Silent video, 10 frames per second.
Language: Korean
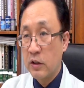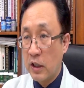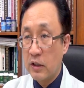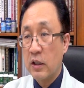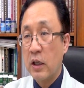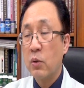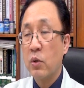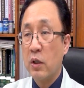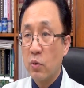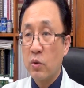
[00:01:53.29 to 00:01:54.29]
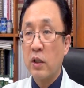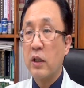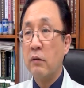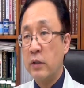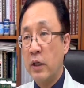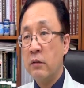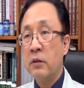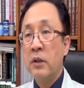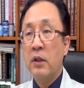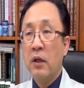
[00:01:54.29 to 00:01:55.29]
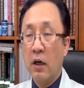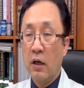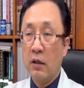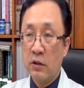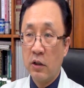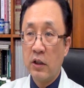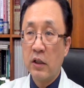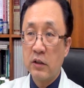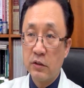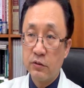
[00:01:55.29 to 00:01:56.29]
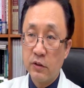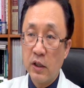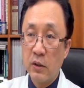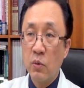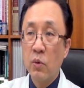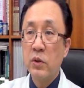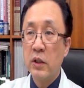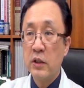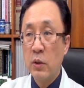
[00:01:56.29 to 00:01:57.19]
가장 칼로리가 높기 때문에요. 저장을 할 수가 있고 이제